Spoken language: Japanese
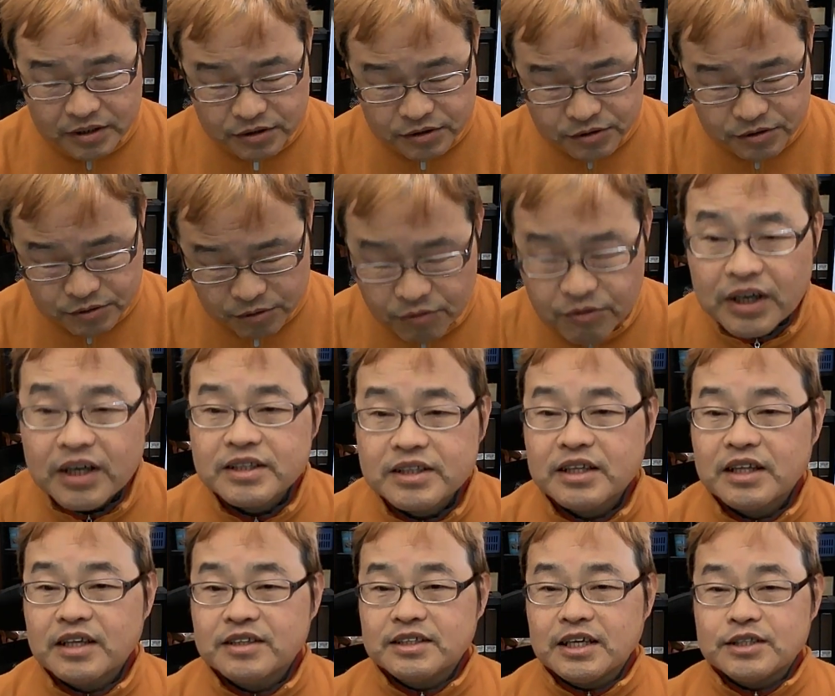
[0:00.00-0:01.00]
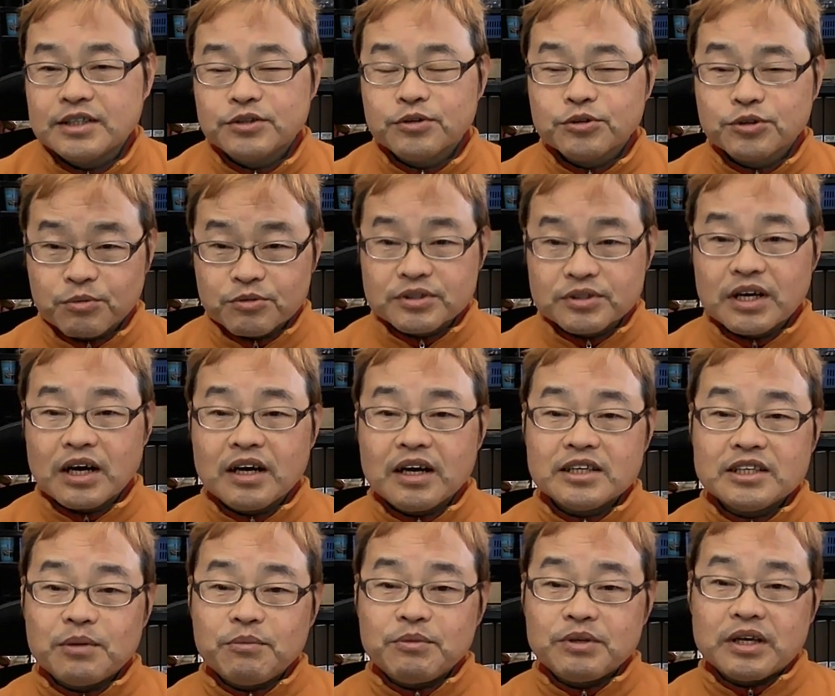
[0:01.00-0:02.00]
その中でですね、ちょっと僕考え
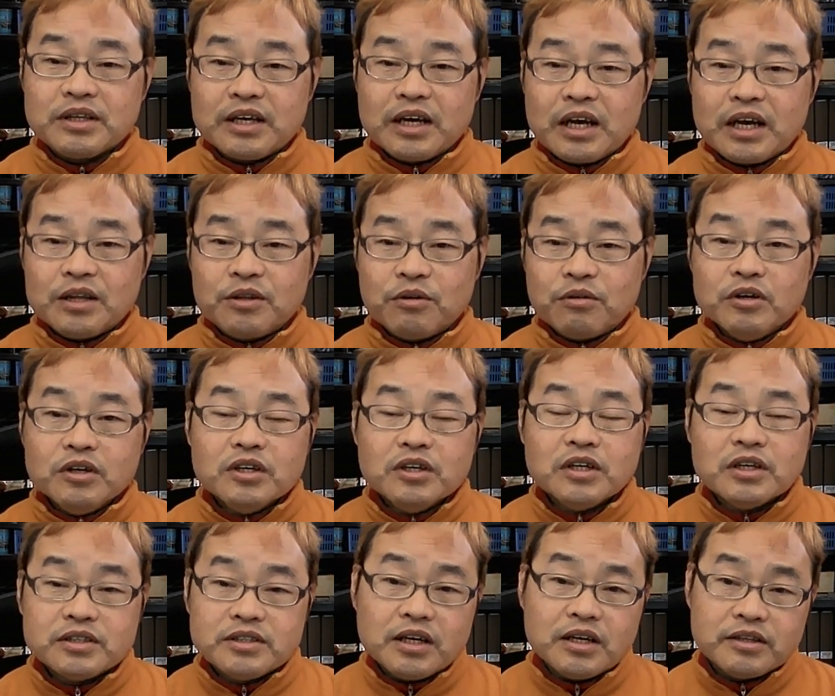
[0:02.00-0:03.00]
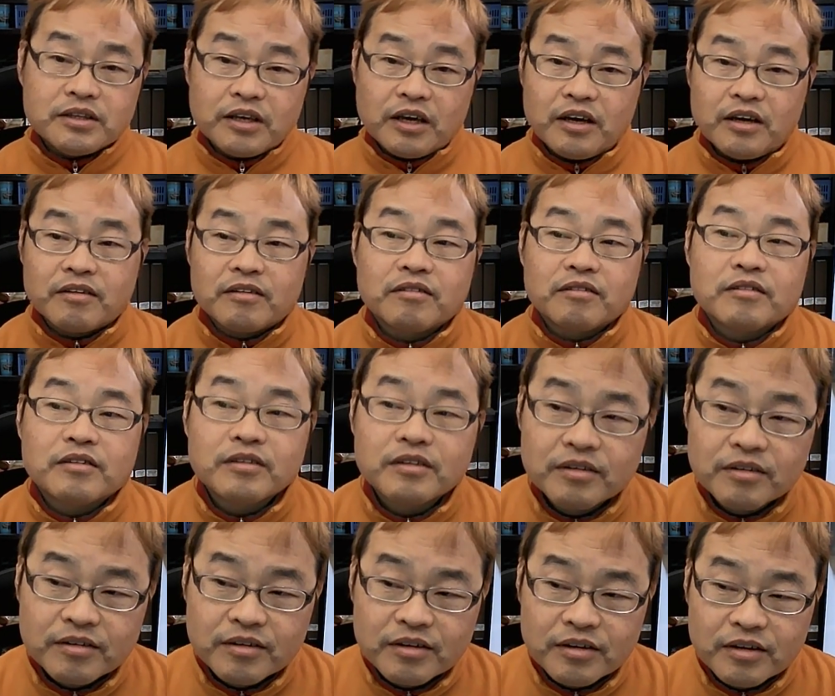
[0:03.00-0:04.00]
てみたんだけど、じゃあね、
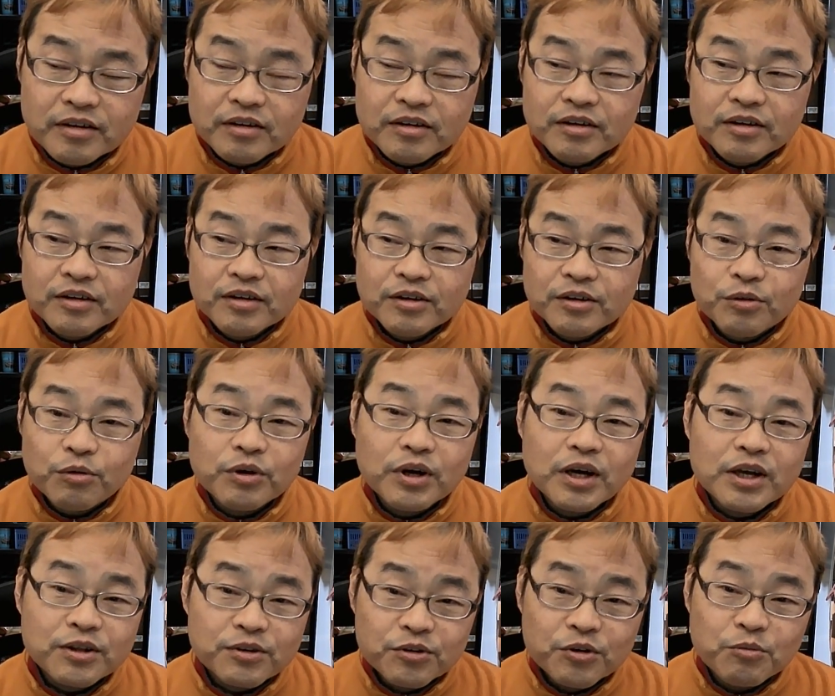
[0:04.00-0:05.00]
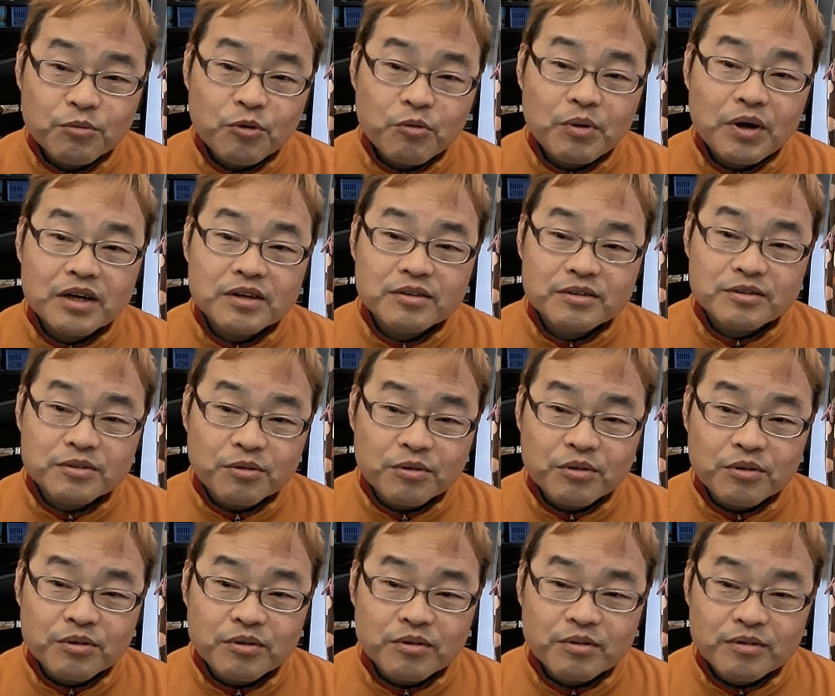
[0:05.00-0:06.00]
ロケットモバイル
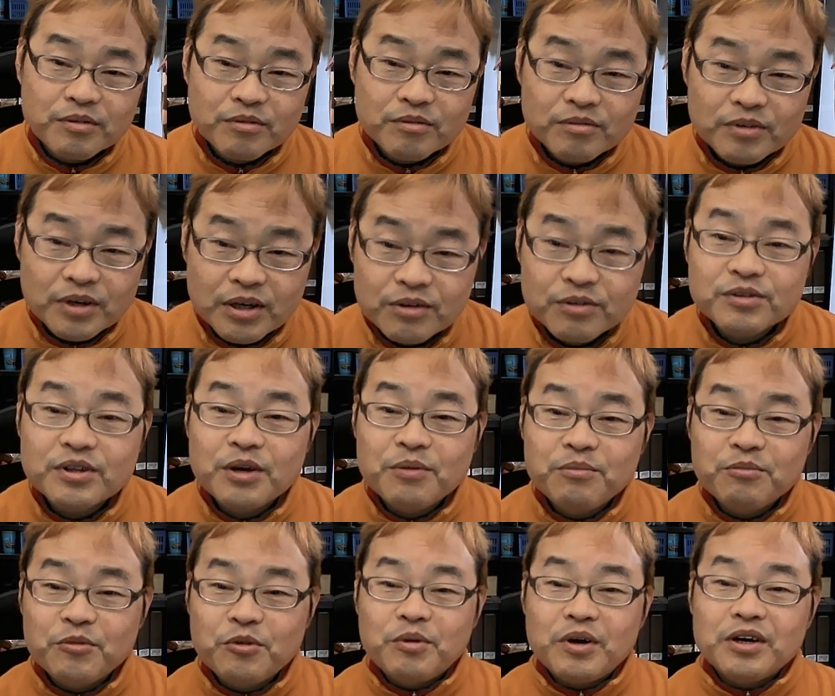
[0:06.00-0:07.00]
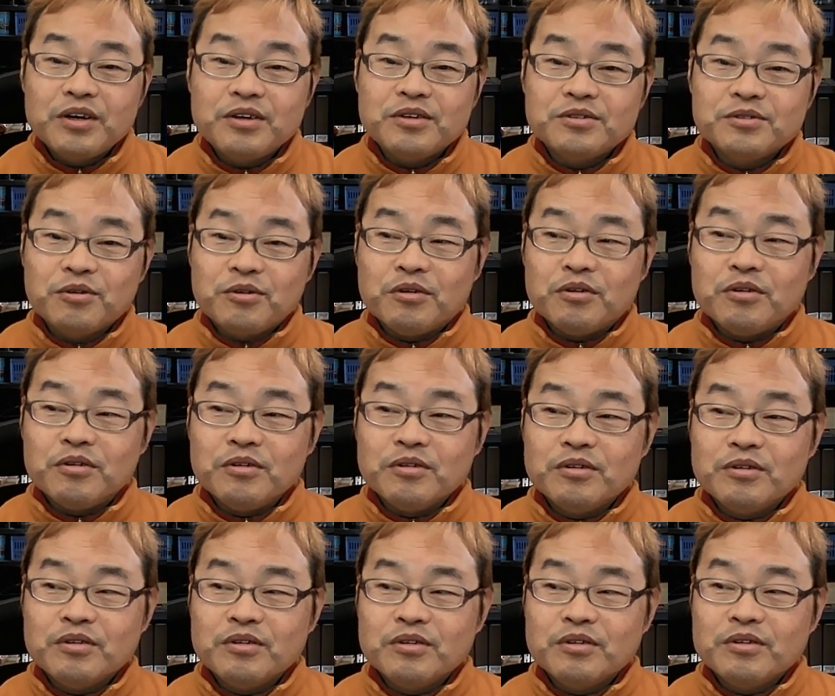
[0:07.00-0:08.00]
と楽天モバイルを
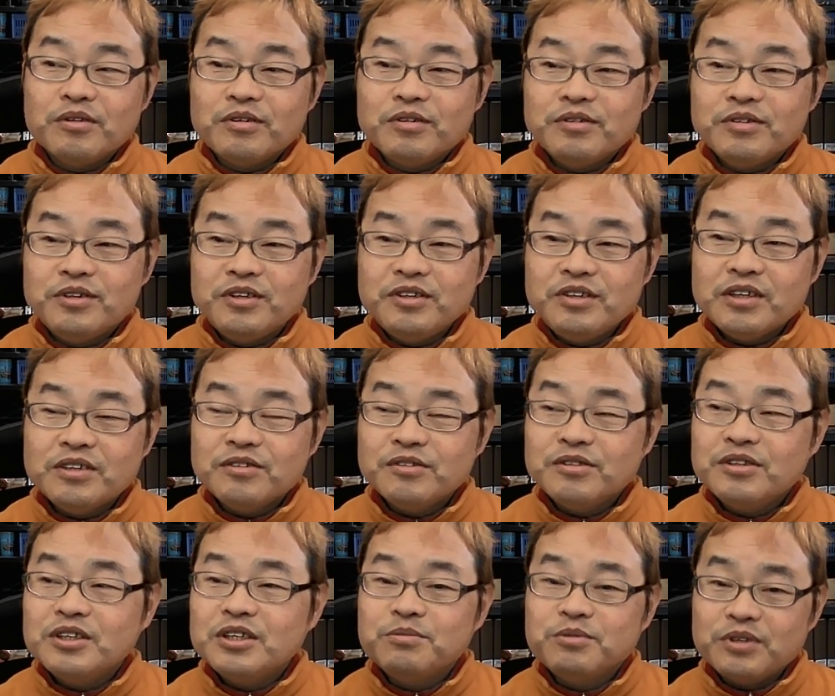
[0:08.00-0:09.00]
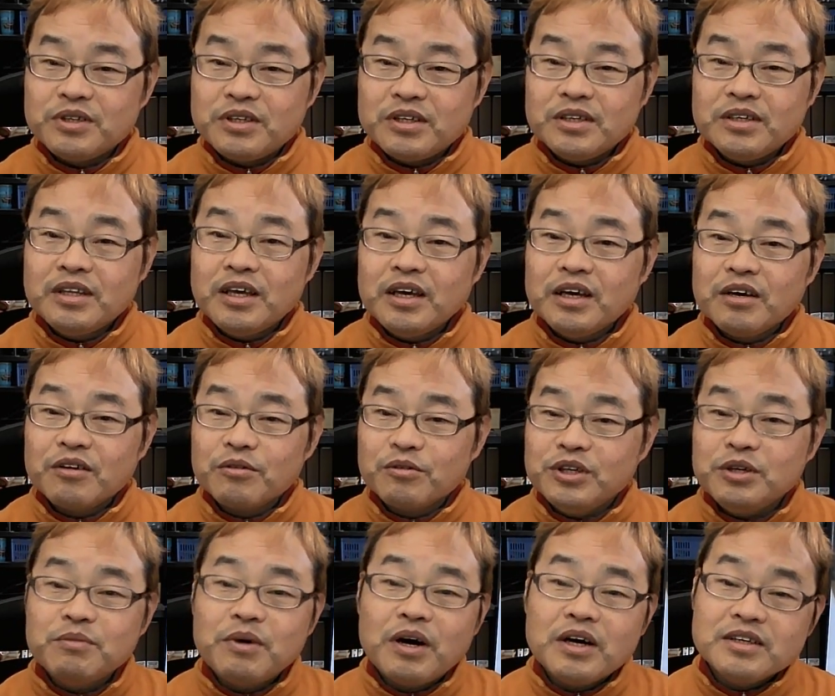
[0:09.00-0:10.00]
DSDV ね、こう
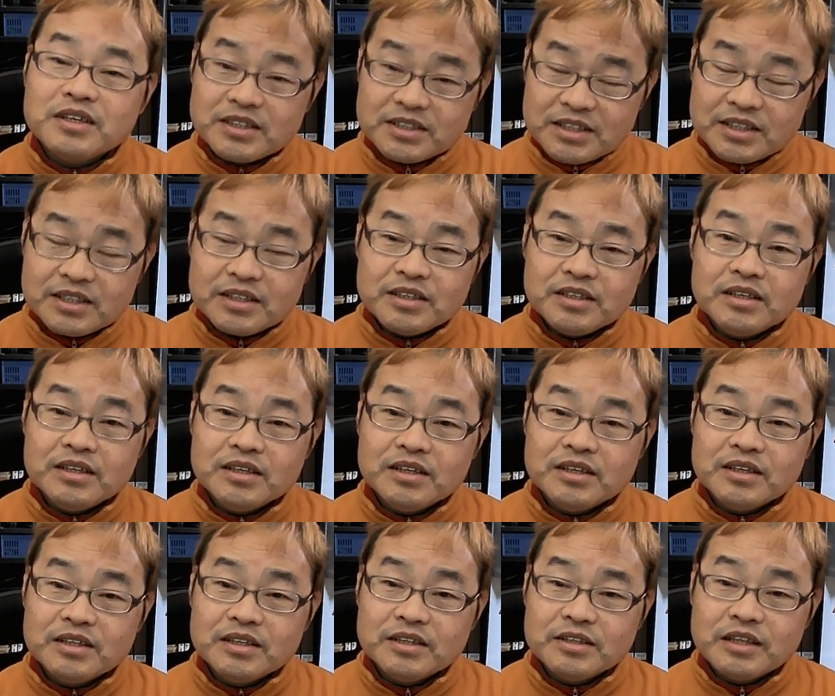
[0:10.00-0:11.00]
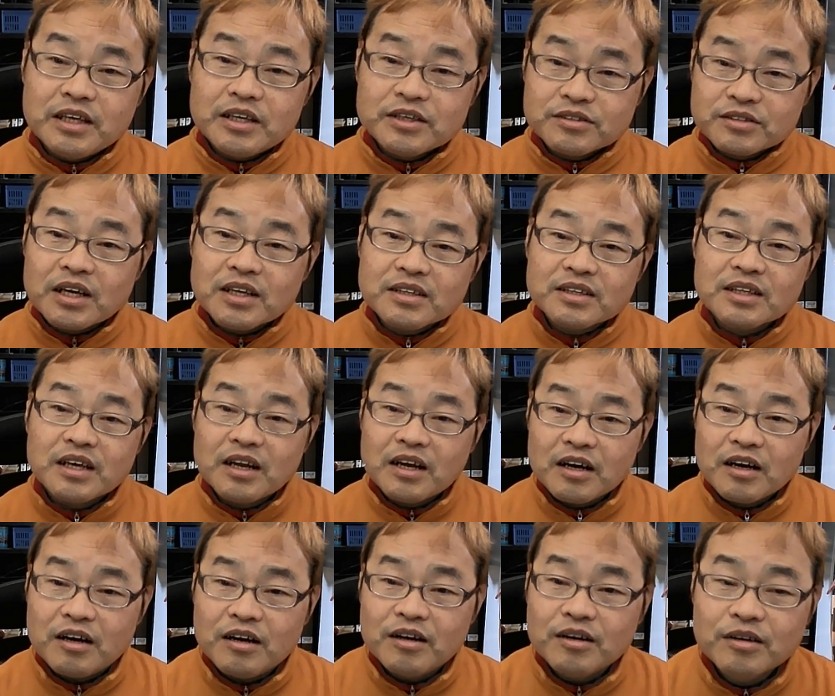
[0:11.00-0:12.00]
2枚出しで使ったら、